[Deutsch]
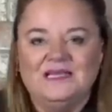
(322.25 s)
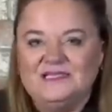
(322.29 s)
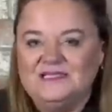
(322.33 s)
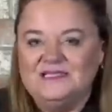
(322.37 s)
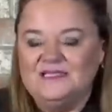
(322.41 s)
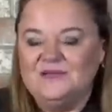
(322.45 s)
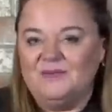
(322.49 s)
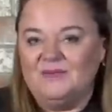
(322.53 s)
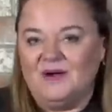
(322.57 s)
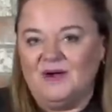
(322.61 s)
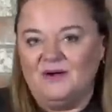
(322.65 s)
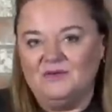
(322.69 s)

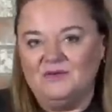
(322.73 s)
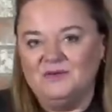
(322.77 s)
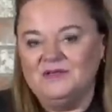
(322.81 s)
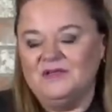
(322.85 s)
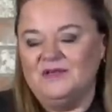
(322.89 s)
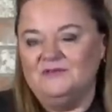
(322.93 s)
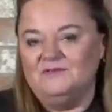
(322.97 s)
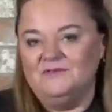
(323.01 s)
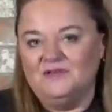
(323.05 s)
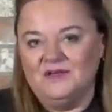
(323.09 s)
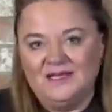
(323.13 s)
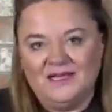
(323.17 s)
Sie brauchen
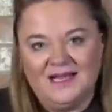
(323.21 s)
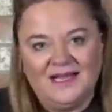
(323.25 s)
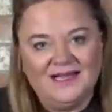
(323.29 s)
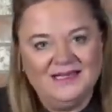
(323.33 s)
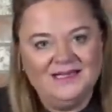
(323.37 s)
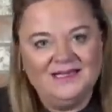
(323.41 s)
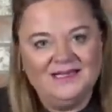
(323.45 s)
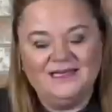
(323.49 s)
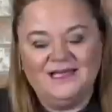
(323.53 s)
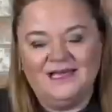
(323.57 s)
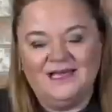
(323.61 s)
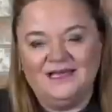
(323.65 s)
dafür
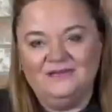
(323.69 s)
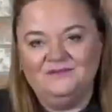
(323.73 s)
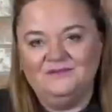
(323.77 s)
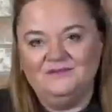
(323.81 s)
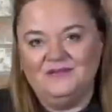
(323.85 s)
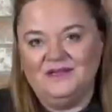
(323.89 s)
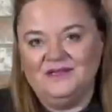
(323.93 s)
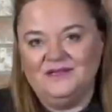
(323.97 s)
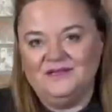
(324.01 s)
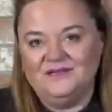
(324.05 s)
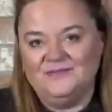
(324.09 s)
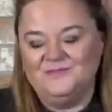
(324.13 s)
keinen
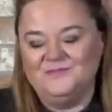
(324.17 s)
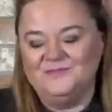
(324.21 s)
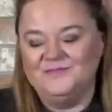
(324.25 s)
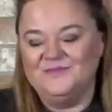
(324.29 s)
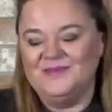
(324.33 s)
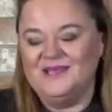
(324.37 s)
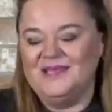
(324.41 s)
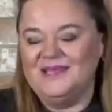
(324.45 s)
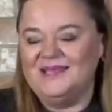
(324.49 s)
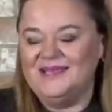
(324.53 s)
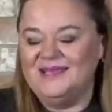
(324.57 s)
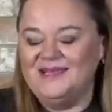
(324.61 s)
Anwalt,
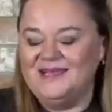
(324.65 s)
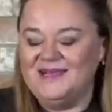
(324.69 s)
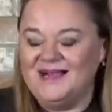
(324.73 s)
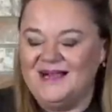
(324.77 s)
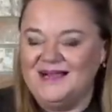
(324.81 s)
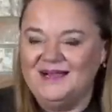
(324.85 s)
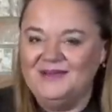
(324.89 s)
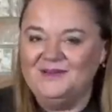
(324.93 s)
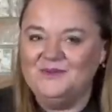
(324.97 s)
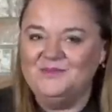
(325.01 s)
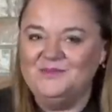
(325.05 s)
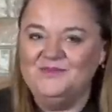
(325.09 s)

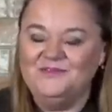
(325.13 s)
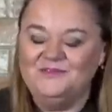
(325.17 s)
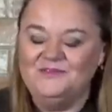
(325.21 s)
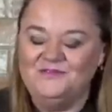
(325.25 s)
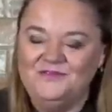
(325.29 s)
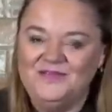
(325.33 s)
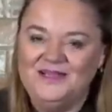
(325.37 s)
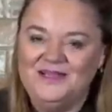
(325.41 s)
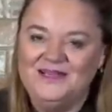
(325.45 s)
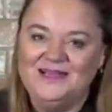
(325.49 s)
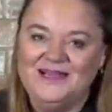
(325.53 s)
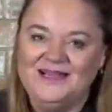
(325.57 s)
egal um wie
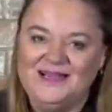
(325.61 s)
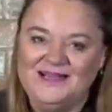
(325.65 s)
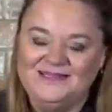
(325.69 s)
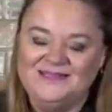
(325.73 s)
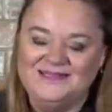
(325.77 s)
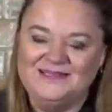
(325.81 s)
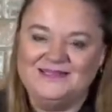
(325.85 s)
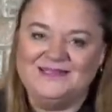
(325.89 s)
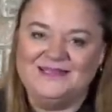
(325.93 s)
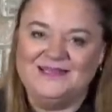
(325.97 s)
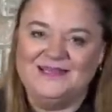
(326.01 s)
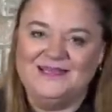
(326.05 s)
viel Geld
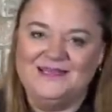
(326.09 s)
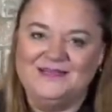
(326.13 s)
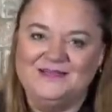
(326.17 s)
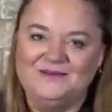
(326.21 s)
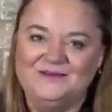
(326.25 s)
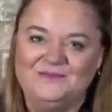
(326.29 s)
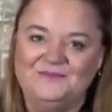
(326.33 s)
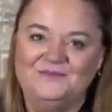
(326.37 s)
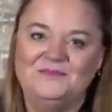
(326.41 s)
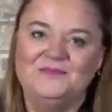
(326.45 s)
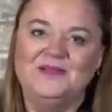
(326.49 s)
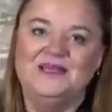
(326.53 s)
es geht.